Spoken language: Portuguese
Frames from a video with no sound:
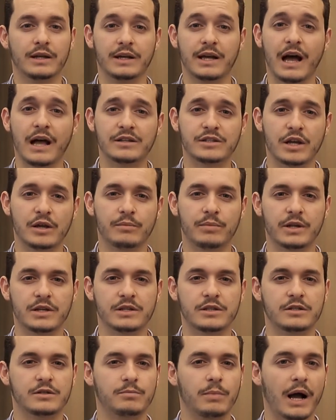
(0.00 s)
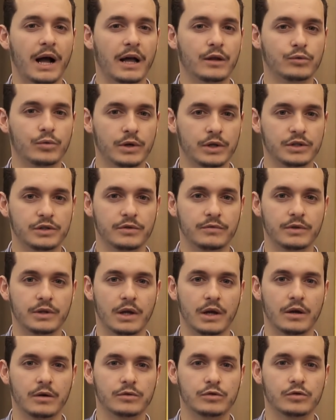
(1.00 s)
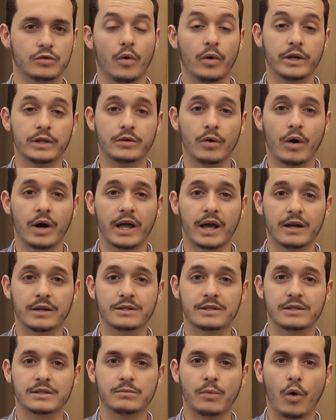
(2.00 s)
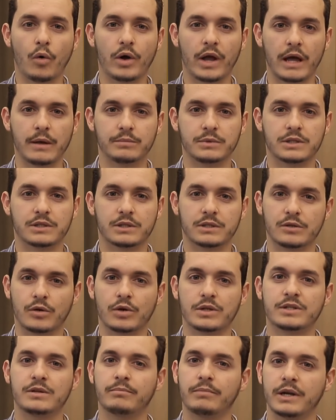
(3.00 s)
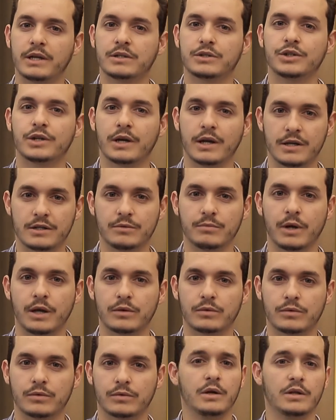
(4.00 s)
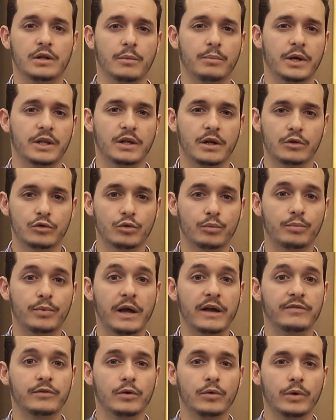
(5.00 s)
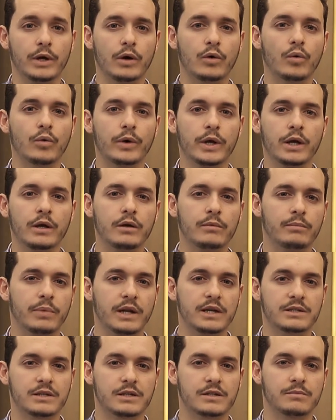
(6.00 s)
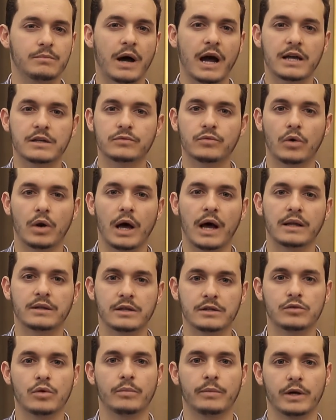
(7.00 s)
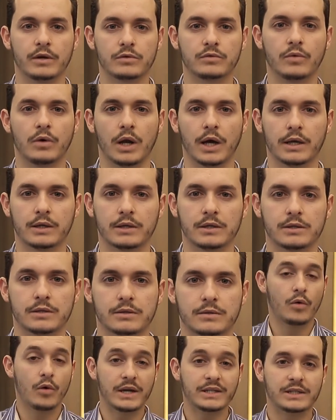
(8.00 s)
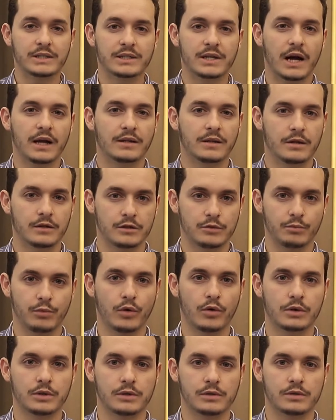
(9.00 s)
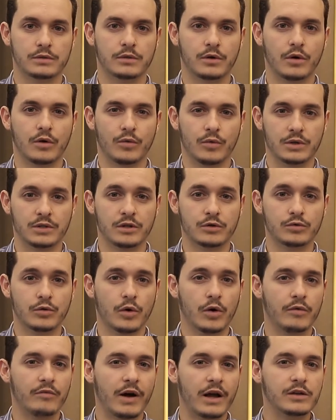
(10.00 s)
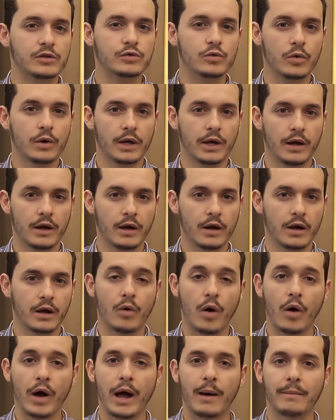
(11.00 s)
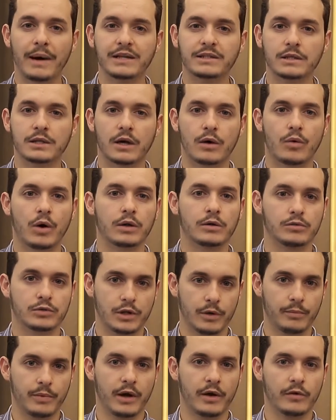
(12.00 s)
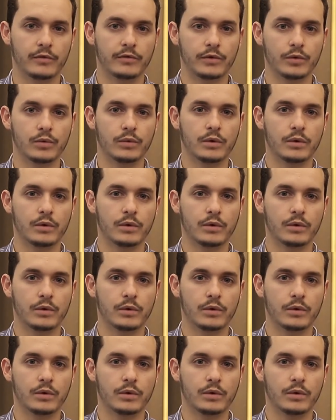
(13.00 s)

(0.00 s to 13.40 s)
ligados a empresas pagadoras de dividendos ou então aquelas small caps, que são as empresas de crescimento. E dependendo do perfil, incluir empresas mais voláteis ou menos voláteis. Com essas carteiras prontas, o assessor vai escolher qual é a mais adequada ao seu perfil,